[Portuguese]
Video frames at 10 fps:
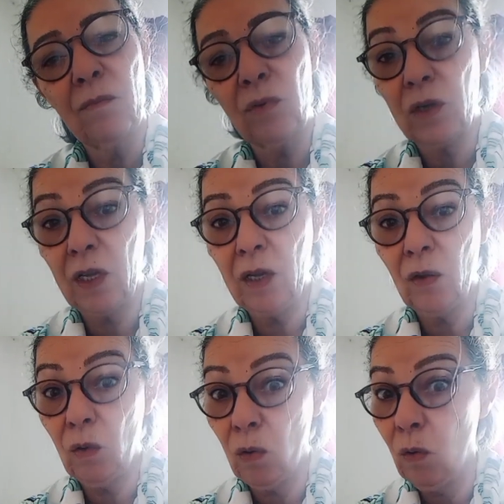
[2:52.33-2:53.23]

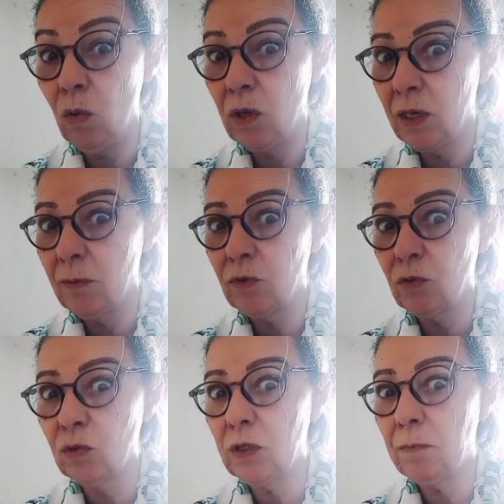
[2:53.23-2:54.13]
Porque ou olhamos
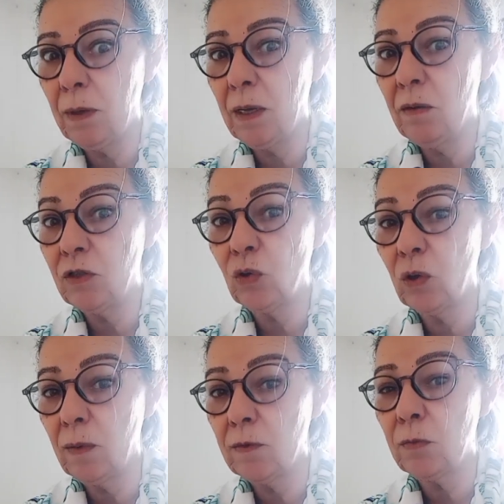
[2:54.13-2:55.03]
no espelho e
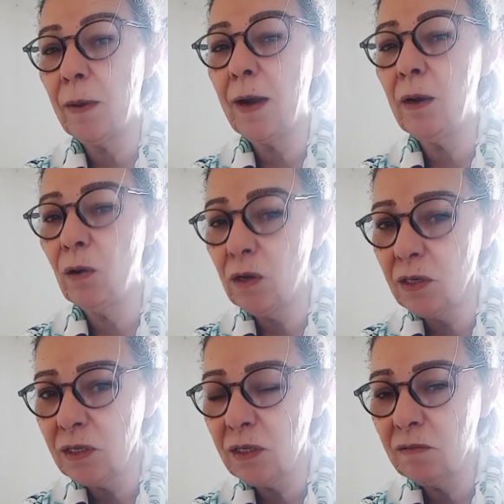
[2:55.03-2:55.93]
sorrimos para
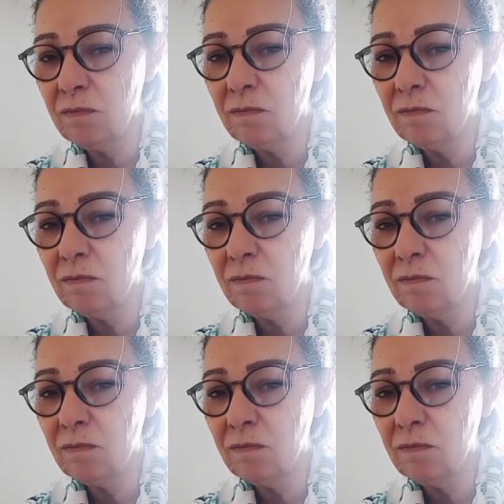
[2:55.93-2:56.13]
nós,